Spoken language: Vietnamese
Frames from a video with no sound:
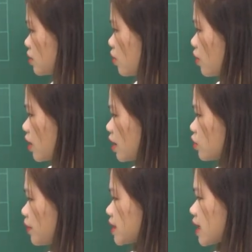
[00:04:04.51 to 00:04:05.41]
Rồi ở đây
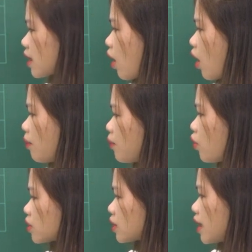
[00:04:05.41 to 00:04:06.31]
chúng mình sẽ có
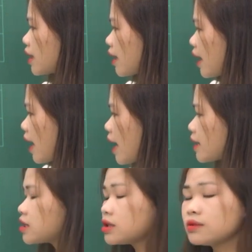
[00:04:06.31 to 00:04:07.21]
một ở đây này, hai
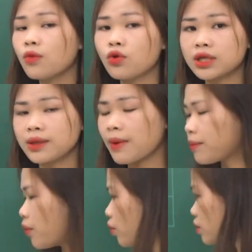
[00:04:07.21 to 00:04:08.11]
trừ một thì bằng một,